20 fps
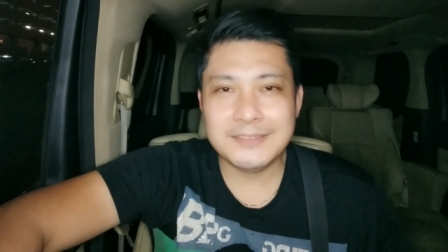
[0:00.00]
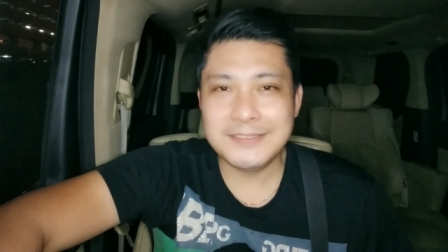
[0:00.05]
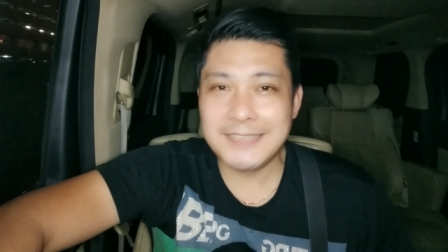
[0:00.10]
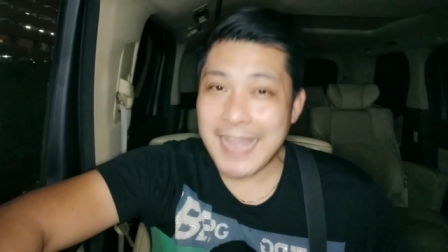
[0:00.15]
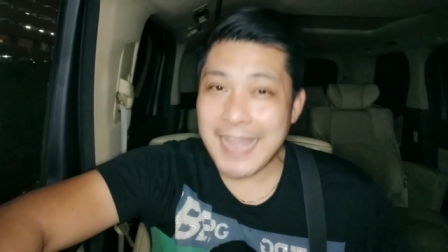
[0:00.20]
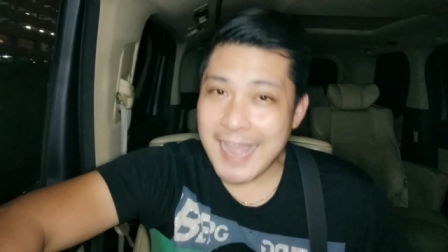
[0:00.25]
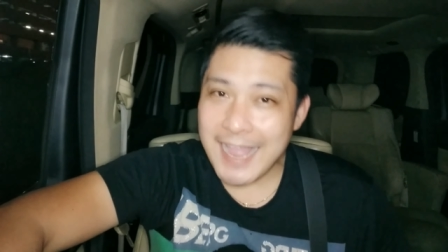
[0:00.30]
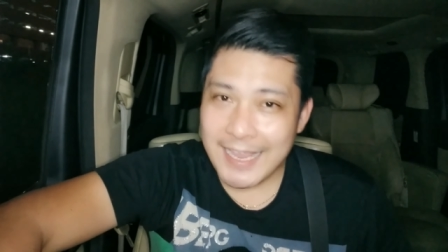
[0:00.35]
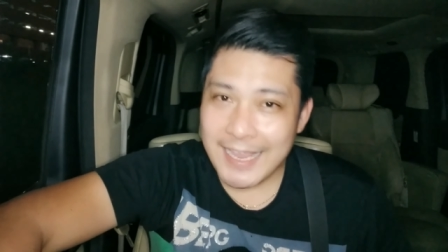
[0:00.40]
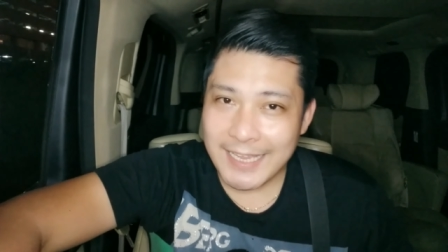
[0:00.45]

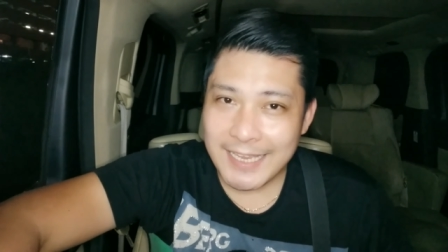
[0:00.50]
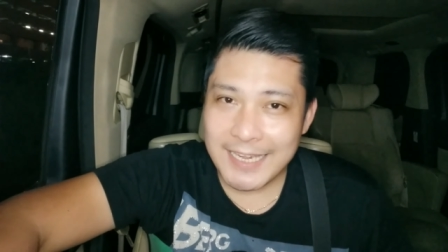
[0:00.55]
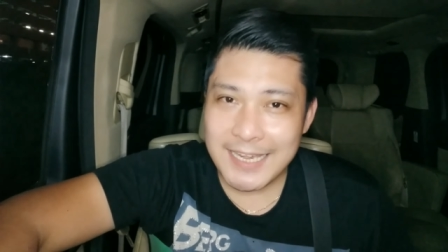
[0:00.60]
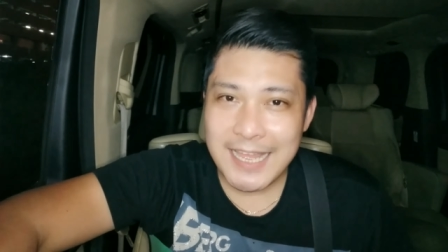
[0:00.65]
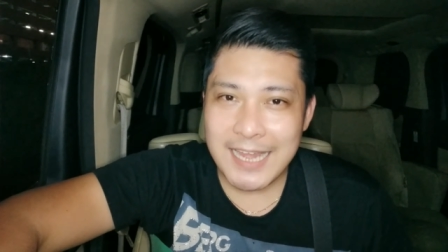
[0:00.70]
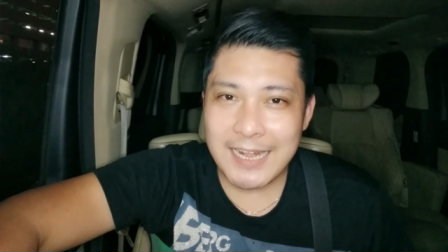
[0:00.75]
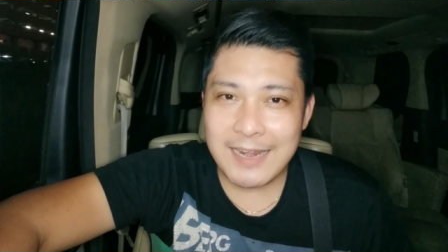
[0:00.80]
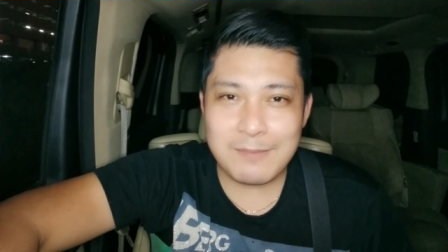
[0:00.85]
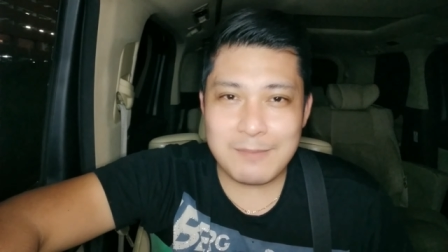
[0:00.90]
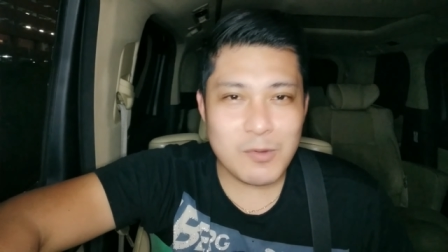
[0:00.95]
Dahil
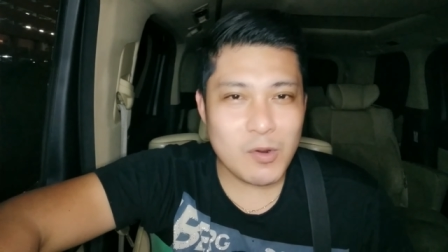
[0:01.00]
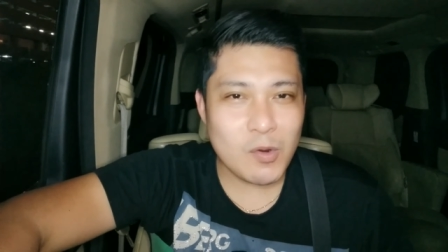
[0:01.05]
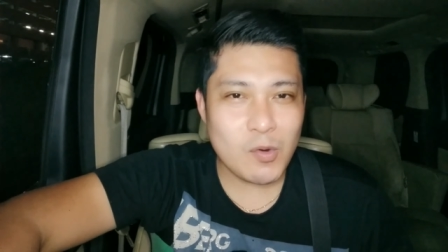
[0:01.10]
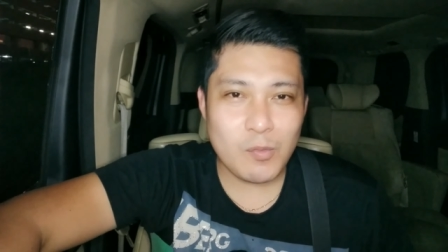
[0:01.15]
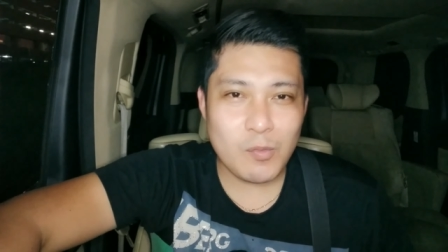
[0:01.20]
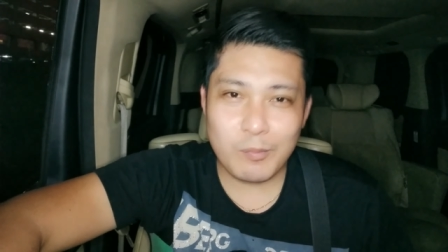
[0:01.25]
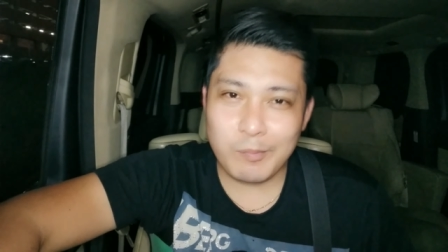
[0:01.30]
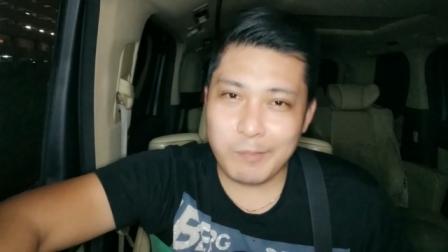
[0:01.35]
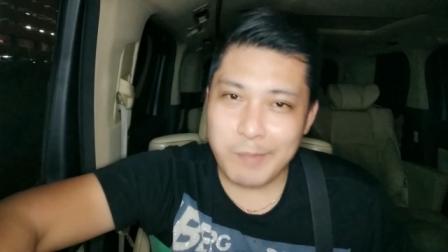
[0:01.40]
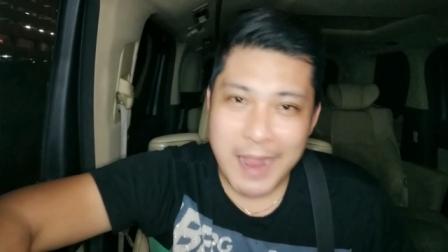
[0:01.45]
alam mo
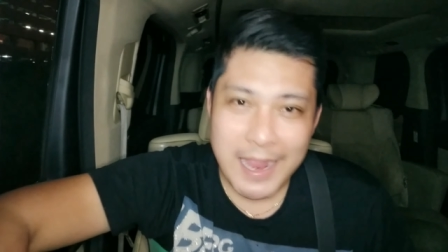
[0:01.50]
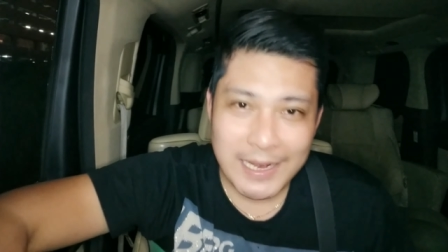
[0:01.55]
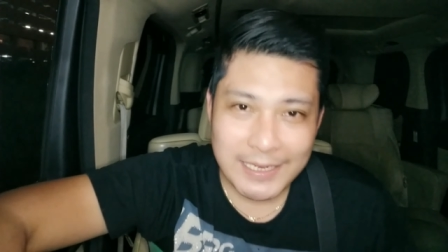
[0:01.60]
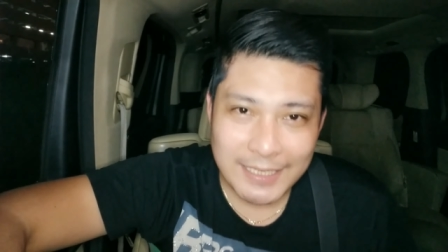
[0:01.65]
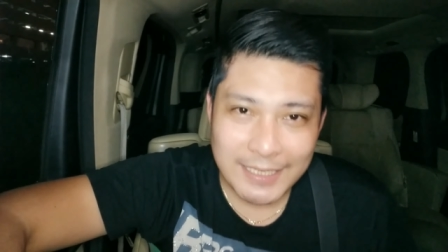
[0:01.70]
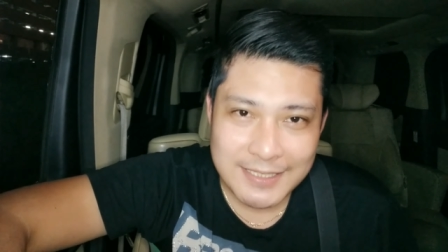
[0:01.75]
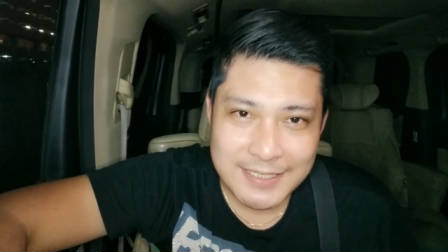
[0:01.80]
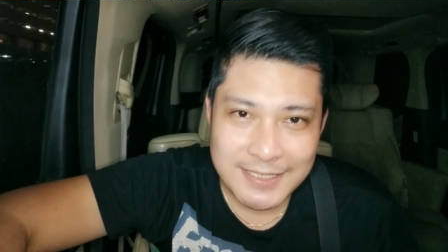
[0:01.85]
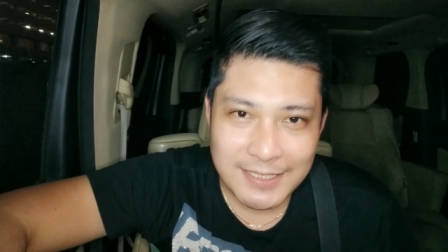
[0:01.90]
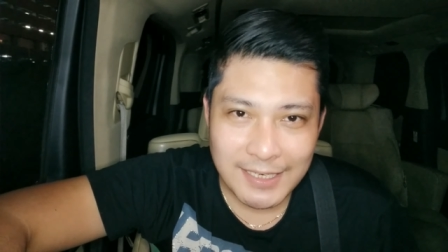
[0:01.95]
kung
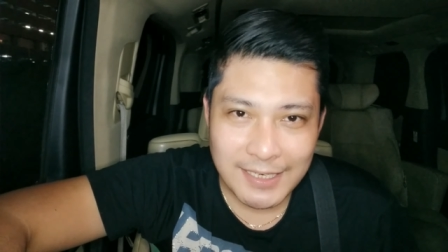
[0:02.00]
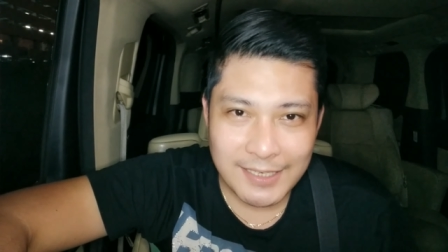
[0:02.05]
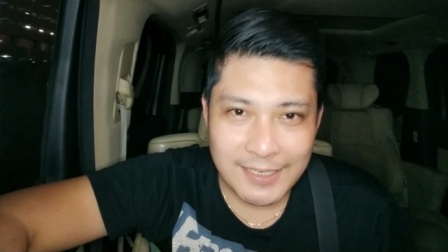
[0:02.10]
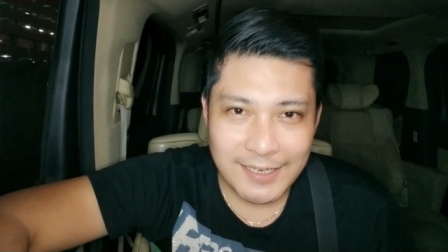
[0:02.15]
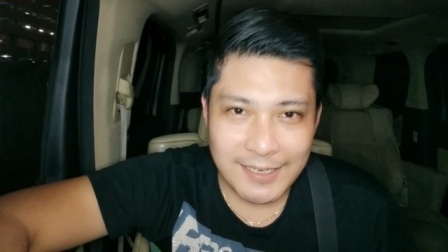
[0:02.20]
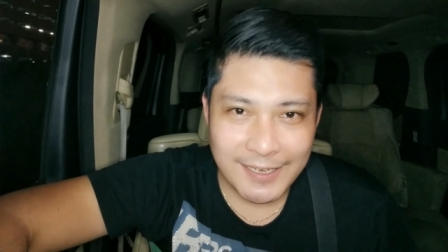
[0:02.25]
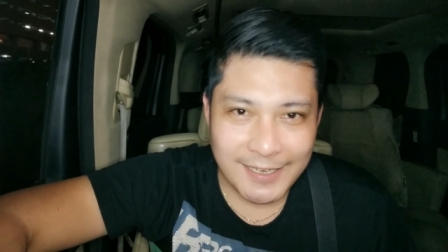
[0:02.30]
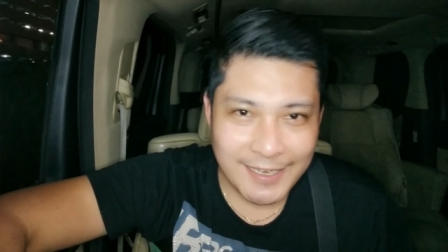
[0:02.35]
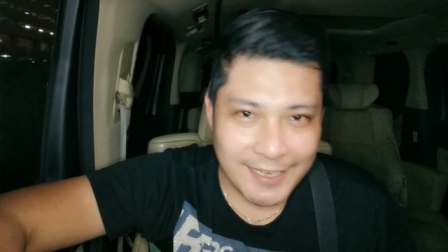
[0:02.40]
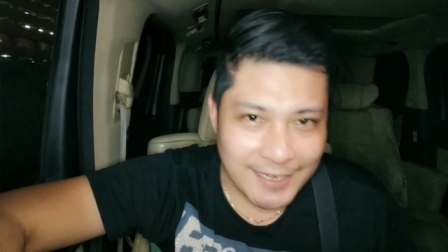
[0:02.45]
bakit sila
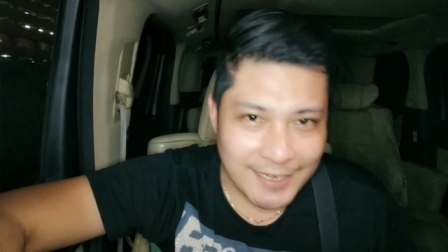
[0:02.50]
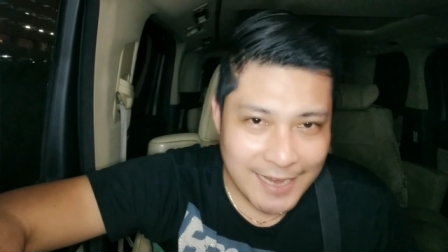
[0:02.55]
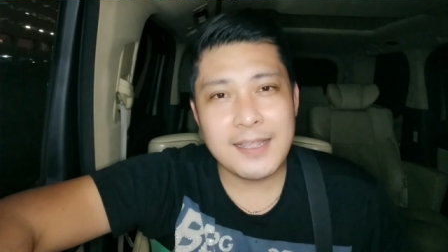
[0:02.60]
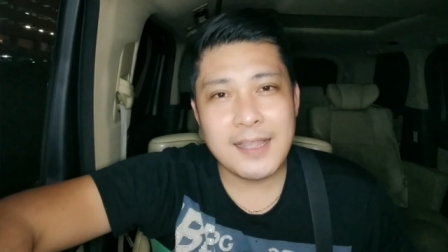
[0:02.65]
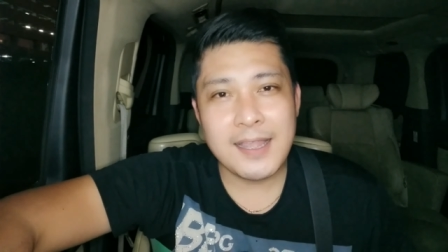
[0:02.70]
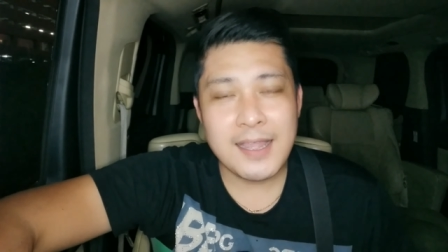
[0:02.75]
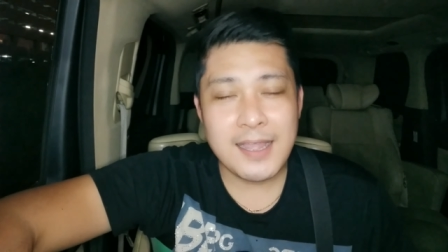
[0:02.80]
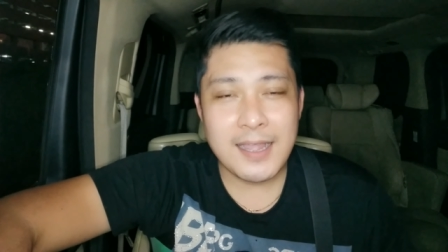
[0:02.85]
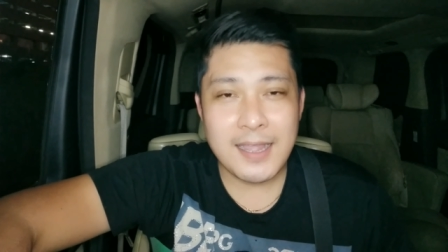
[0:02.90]
naninira,